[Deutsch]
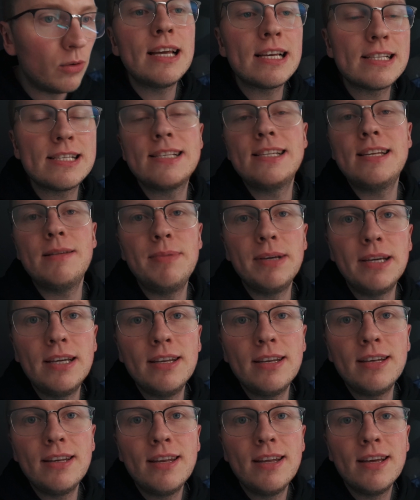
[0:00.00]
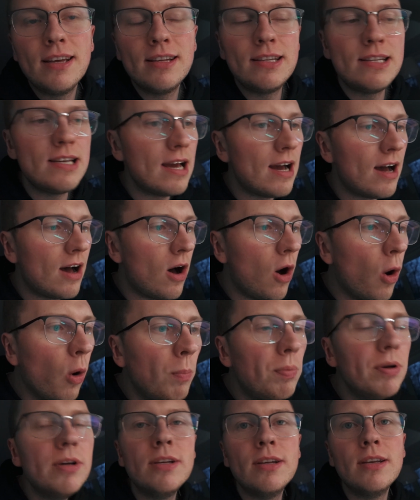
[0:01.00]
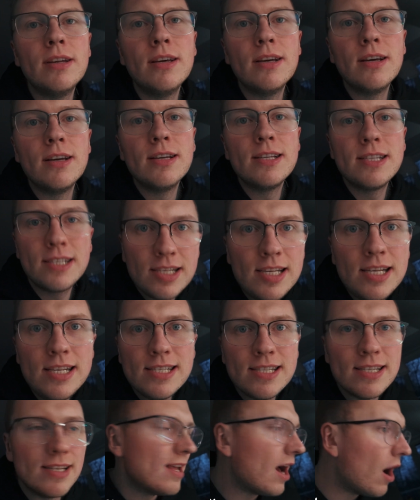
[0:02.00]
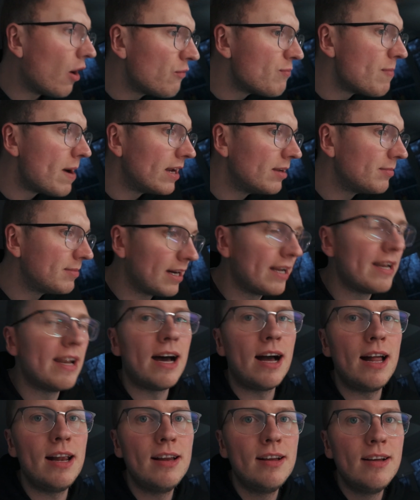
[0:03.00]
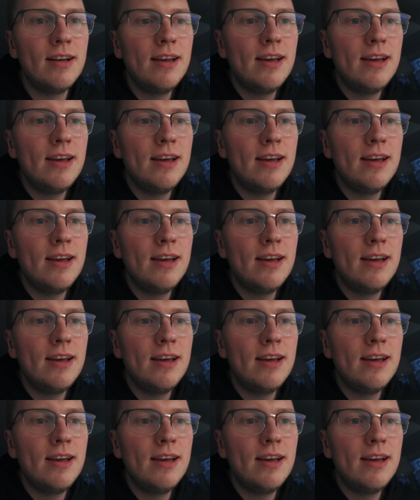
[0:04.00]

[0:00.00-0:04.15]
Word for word: Das ist der Beginn der Open Season auf meinem Kanal.